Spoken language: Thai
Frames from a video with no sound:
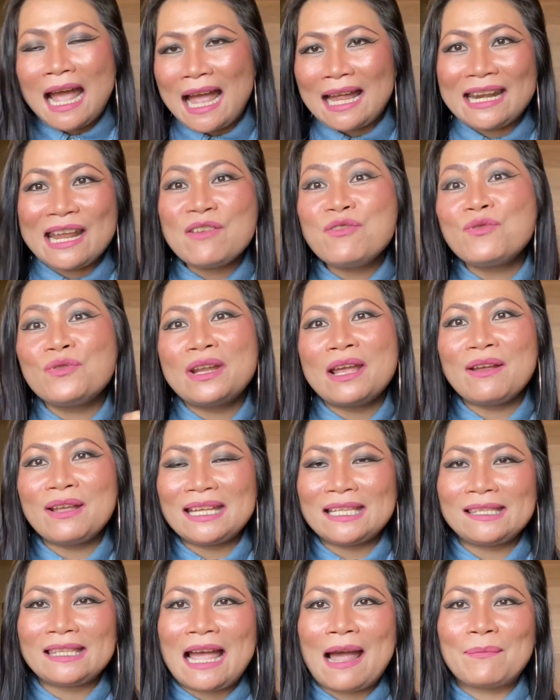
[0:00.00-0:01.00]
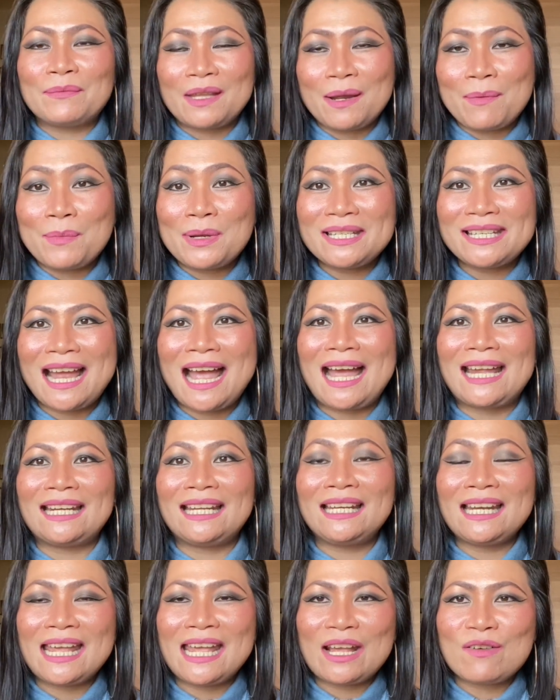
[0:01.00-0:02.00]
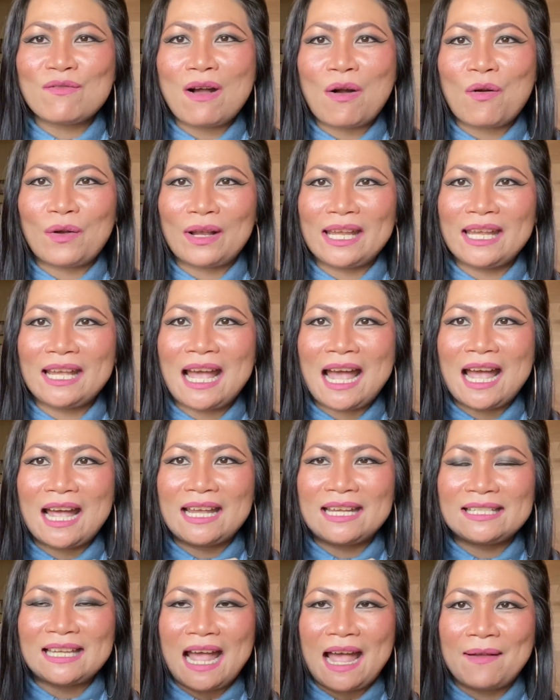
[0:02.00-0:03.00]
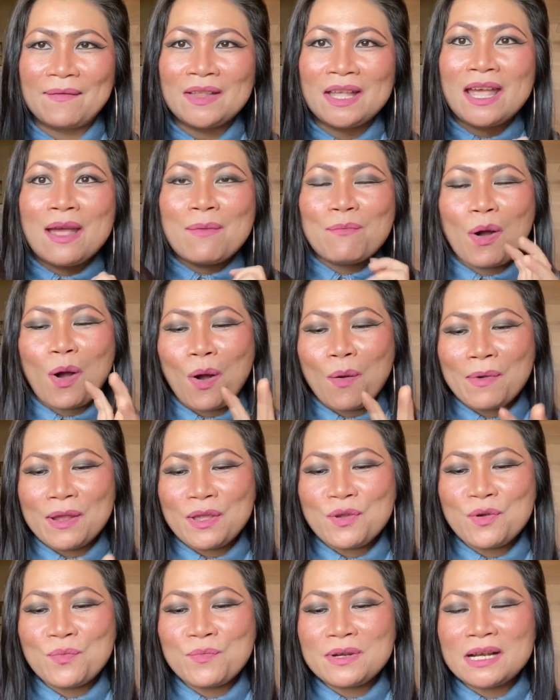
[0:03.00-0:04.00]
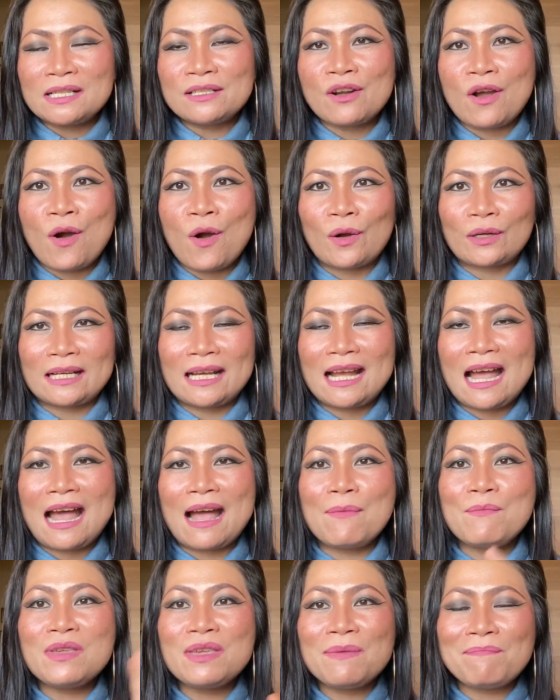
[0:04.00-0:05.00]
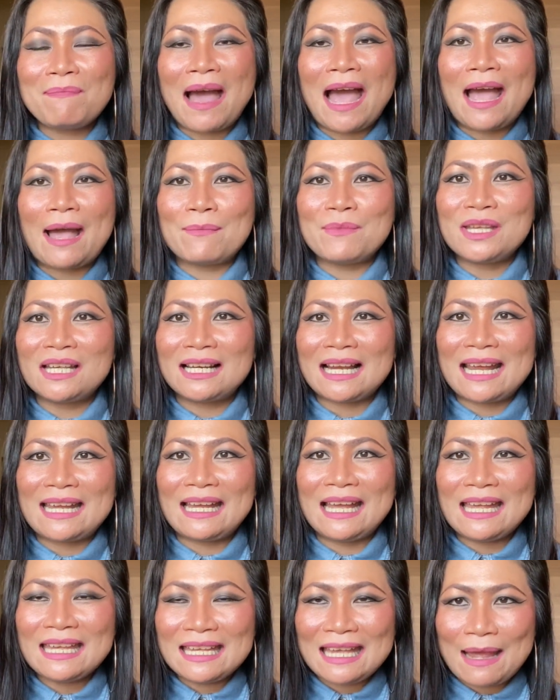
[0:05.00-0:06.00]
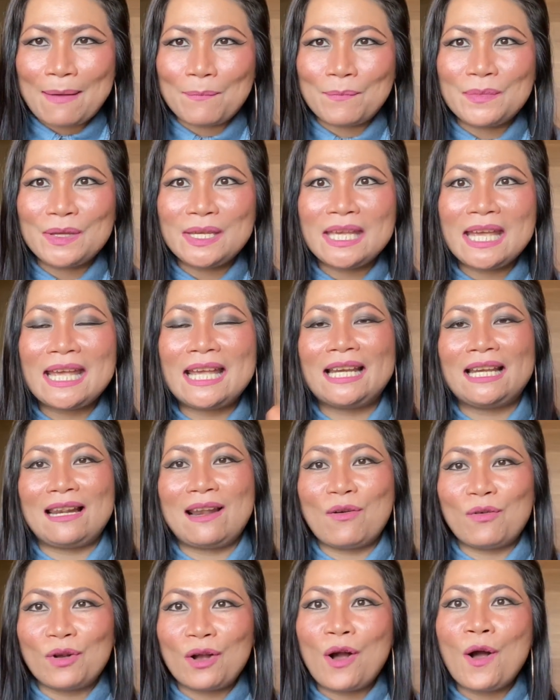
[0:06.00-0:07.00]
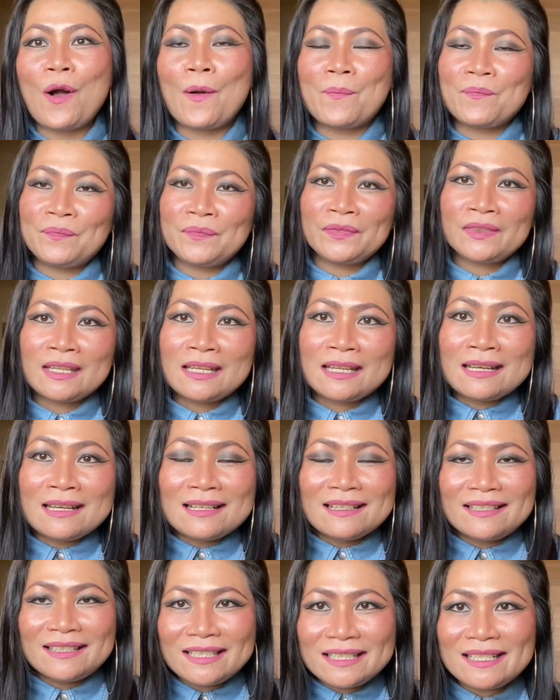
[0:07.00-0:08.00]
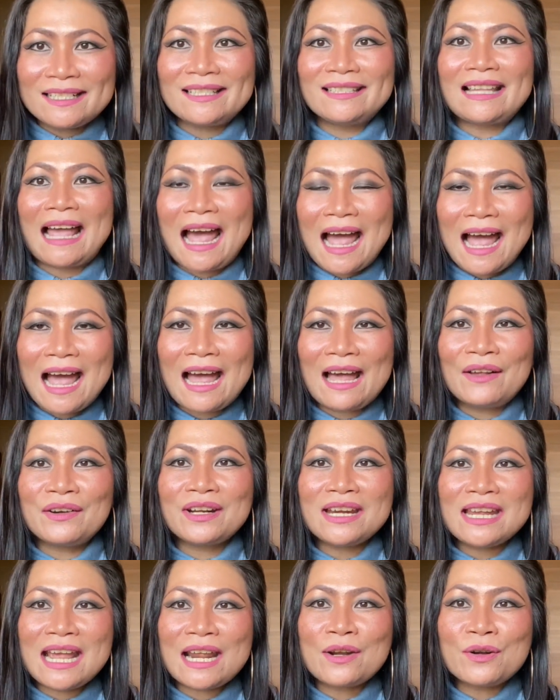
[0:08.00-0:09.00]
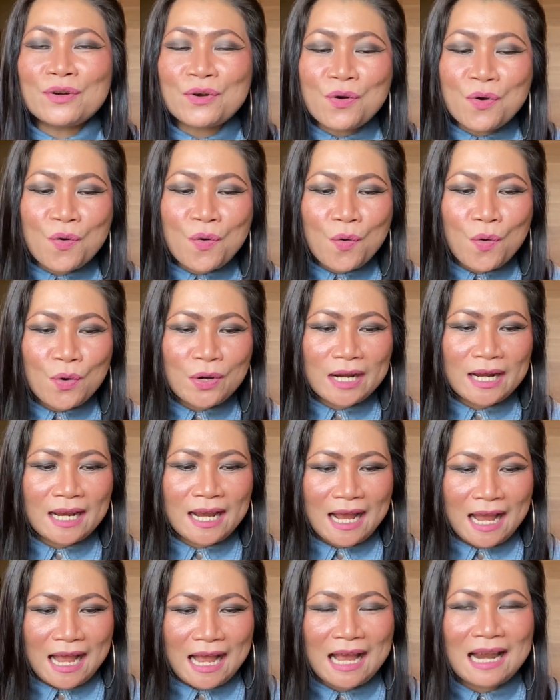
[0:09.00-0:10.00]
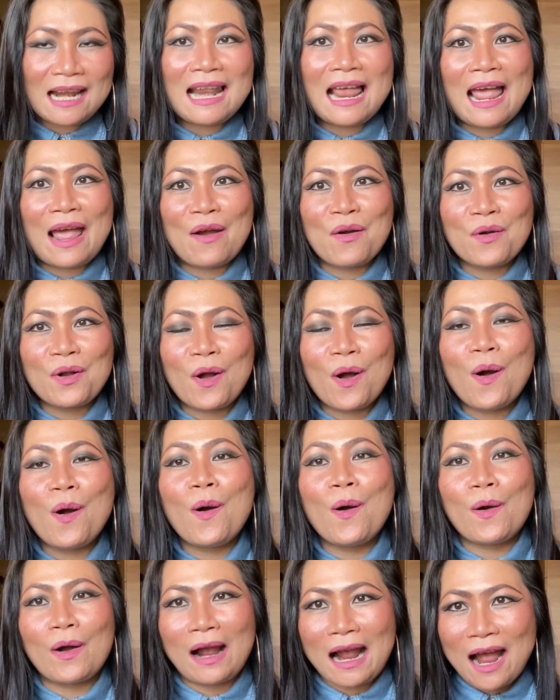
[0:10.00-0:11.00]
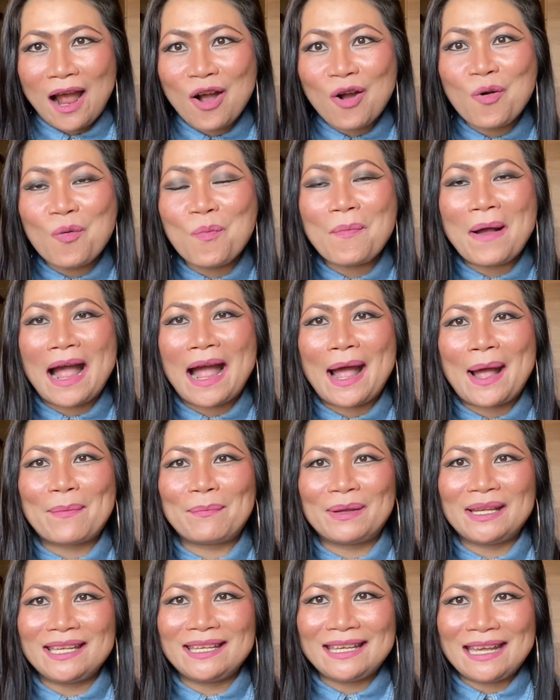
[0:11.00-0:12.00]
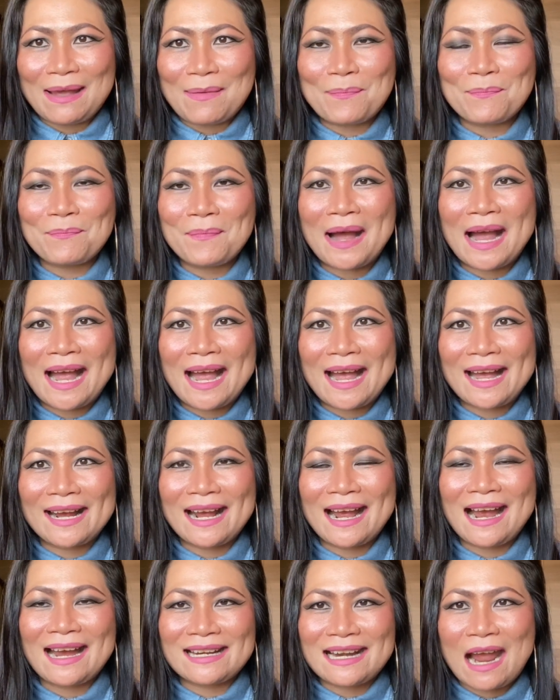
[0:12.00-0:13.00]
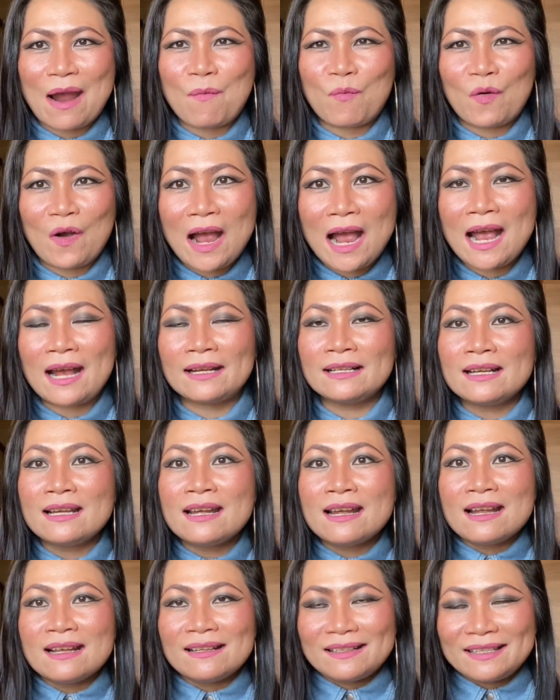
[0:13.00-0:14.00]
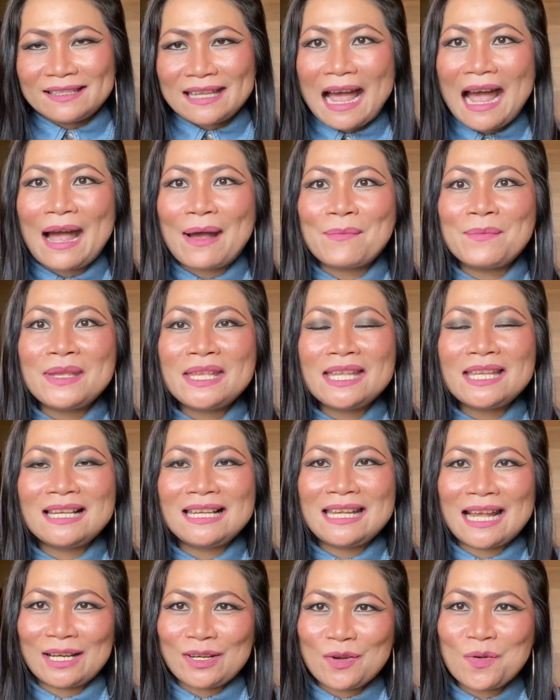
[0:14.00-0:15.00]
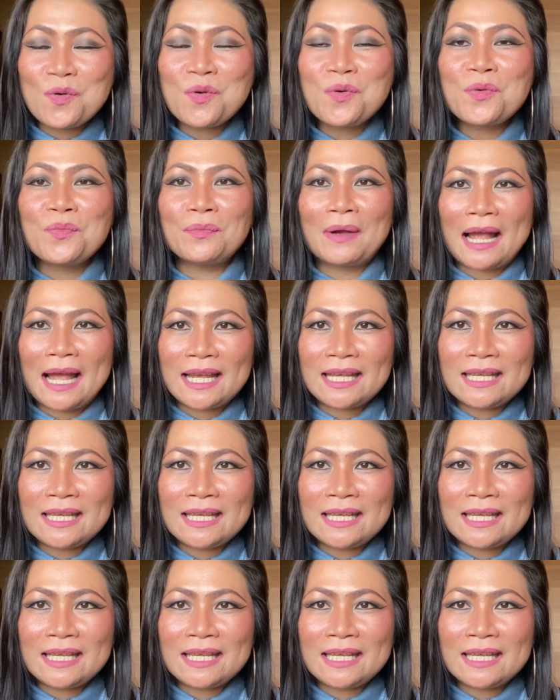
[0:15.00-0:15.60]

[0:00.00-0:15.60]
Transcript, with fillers: แนวอยู่แนวกินตามธรรมชาตินั่นเองว่าง่ายๆจ้ะพอมาอยู่เมืองนอกนะคะมีป่ามีอะไรให้เก็บมีเห็ดเราก็ศึกษาเรียนรู้นะคะแล้วก็เข้าป่าไปเก็บมาค่ะถามว่าสามีเลี้ยงดูไหม